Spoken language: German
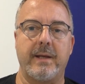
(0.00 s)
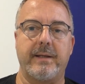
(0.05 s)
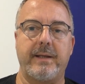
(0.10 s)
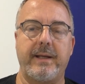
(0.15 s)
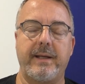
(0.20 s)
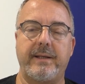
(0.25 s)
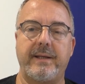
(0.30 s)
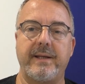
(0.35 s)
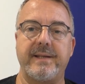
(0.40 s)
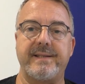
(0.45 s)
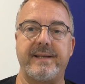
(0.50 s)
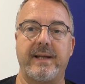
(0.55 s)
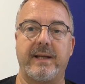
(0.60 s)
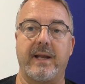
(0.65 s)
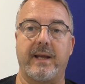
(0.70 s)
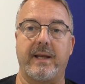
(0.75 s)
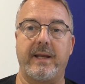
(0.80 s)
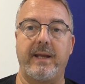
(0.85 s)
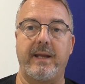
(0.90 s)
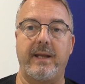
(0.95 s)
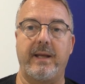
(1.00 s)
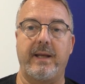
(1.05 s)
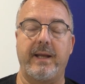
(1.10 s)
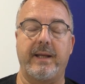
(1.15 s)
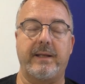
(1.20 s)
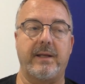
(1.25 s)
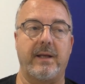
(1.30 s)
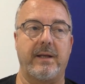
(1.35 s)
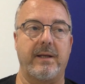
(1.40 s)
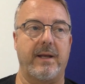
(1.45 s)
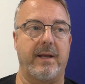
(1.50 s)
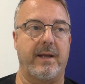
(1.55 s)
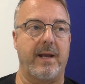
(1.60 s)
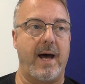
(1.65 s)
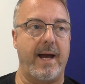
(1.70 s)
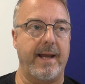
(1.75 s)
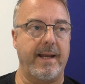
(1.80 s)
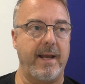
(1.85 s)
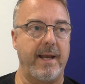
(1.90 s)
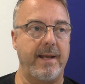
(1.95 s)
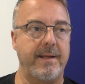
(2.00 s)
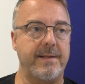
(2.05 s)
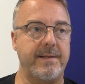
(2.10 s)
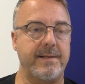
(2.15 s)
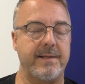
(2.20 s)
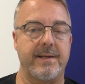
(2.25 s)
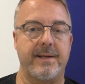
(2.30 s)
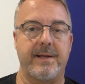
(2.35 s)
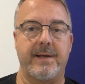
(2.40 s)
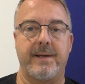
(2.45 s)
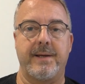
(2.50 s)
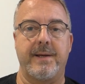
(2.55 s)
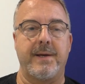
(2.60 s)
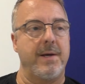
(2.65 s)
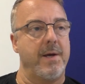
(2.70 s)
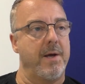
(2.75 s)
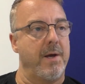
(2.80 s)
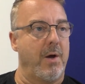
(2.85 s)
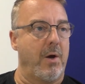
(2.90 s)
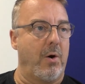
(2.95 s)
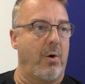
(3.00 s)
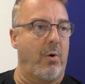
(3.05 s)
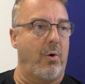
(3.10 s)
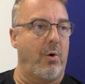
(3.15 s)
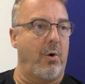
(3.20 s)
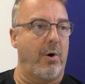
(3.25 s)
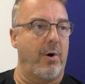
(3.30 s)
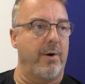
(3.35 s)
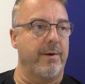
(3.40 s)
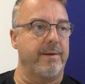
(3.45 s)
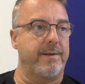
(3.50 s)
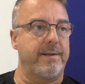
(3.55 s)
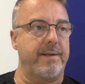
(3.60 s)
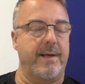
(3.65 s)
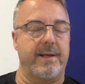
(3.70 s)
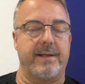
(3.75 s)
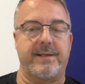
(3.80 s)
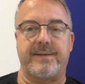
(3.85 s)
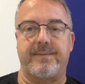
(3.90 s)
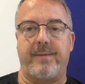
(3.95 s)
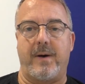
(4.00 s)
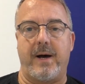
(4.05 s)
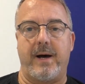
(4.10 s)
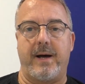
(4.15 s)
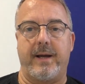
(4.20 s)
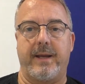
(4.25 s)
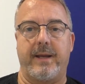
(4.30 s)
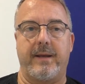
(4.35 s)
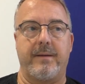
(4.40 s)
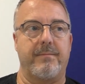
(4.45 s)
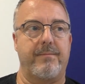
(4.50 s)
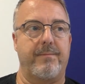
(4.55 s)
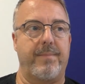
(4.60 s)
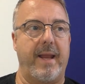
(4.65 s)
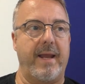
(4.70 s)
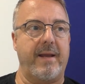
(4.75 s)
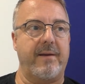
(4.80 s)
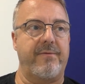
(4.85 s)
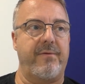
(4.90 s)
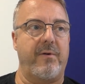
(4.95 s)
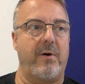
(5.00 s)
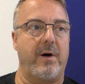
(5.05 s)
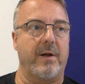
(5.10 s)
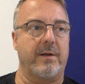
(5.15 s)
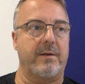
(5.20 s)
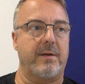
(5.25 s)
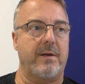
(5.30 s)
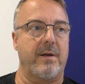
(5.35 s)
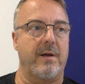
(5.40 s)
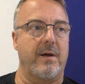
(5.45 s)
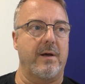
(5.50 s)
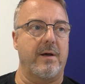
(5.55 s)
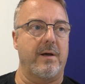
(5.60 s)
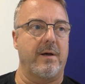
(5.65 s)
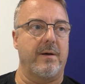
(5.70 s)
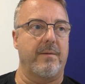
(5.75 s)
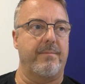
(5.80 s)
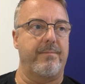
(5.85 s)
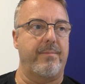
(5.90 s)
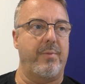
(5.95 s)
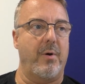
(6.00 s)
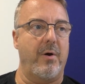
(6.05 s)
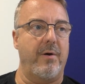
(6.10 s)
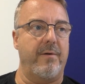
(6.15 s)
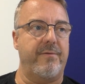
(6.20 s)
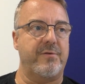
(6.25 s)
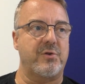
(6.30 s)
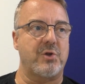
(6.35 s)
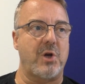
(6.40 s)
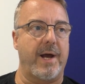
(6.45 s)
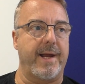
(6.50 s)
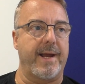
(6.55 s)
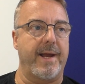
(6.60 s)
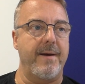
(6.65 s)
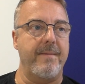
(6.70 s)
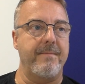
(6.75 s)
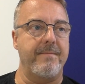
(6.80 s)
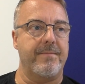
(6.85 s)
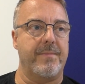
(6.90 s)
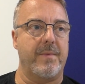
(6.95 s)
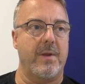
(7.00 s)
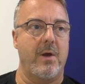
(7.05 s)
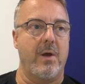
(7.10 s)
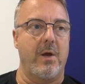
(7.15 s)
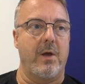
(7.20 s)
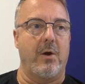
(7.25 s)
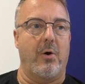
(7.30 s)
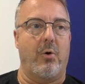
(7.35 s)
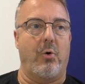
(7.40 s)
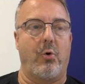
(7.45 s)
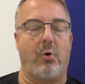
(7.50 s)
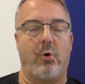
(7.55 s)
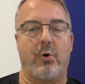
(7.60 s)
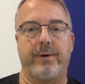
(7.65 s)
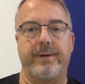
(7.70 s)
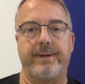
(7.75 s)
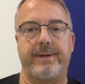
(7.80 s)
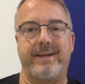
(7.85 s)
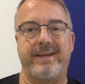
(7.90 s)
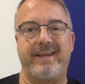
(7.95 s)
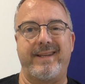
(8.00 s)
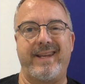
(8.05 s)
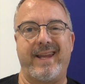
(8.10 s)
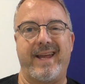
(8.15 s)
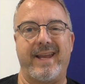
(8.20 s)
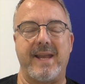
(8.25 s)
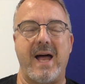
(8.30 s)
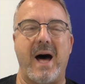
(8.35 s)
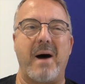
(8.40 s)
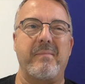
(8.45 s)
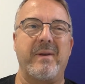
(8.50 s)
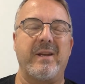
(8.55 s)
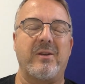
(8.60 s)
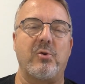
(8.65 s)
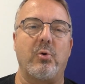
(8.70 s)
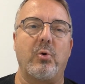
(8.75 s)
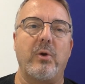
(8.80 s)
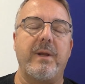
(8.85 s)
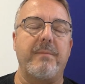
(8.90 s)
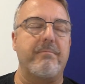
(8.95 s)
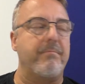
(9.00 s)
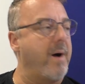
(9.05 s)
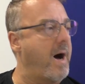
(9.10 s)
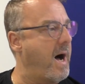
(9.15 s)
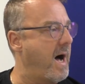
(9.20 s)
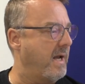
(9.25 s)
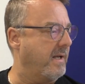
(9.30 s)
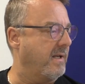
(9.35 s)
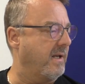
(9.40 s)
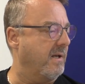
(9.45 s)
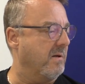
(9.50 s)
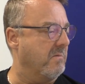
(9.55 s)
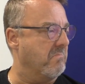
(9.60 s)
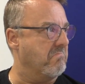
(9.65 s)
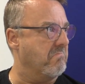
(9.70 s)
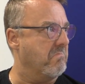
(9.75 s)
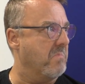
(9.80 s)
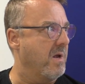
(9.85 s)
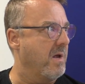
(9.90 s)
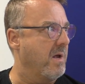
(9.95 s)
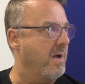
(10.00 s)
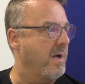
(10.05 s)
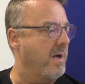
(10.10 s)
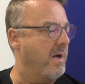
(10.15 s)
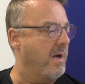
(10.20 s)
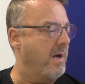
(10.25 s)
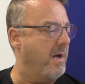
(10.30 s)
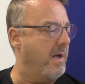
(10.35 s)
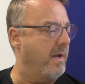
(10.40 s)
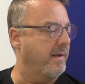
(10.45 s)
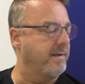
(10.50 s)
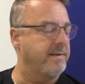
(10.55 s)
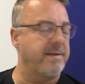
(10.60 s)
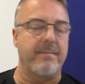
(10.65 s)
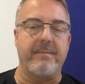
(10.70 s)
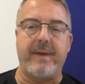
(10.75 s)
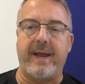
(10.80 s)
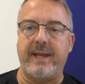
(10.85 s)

Die Distillerie liegt in den Highlands und äh, zwar in Blackford, äh, Berthshire. Und der Name Tulipadin ist im